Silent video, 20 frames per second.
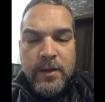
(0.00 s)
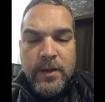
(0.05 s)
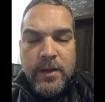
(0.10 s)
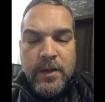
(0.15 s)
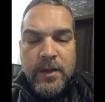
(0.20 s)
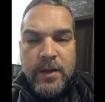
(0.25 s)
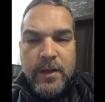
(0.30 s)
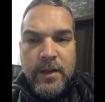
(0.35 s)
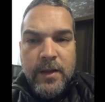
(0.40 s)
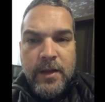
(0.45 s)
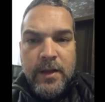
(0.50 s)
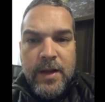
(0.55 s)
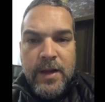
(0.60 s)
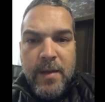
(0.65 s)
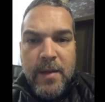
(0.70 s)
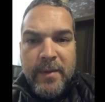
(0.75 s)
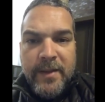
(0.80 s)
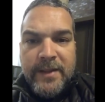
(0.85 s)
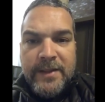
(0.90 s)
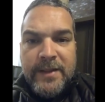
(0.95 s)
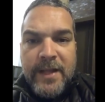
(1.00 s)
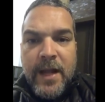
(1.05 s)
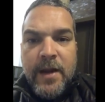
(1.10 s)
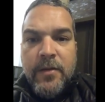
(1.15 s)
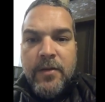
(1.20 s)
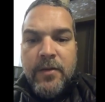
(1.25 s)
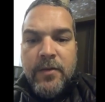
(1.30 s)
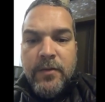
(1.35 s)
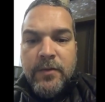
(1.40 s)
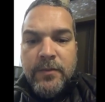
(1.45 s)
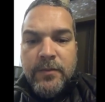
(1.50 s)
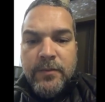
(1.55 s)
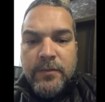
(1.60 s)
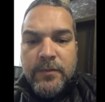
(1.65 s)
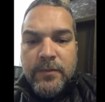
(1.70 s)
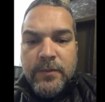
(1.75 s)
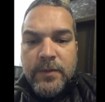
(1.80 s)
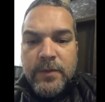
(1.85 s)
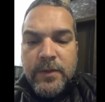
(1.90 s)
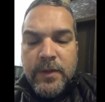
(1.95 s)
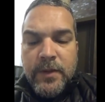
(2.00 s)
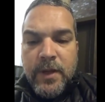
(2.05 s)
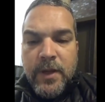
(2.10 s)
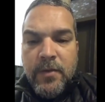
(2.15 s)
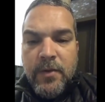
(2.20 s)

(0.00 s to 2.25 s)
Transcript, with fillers: Y lamentarnos es